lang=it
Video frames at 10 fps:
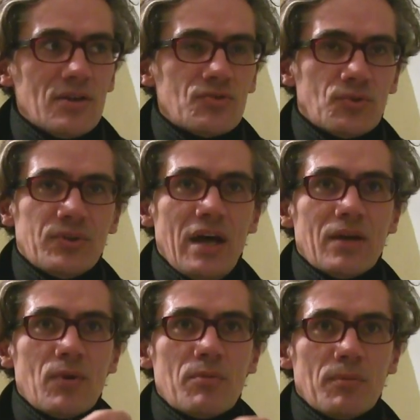sfruttare
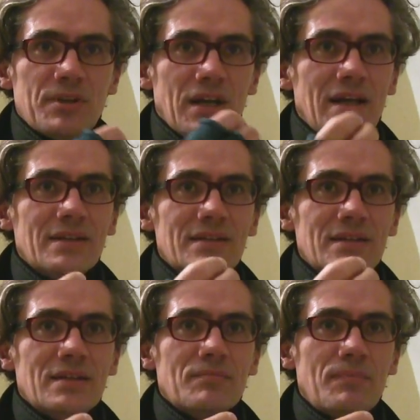quei propri
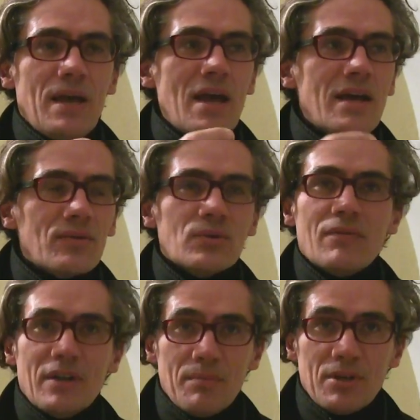talenti per una
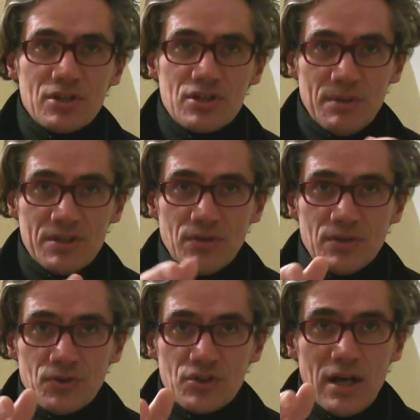vera partecipazione
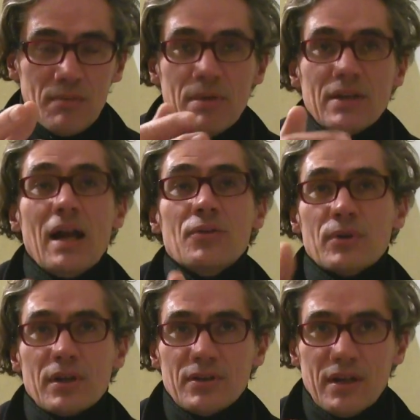sociale è ben altro
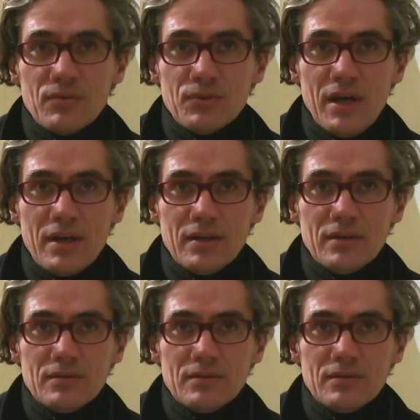che andare a votare.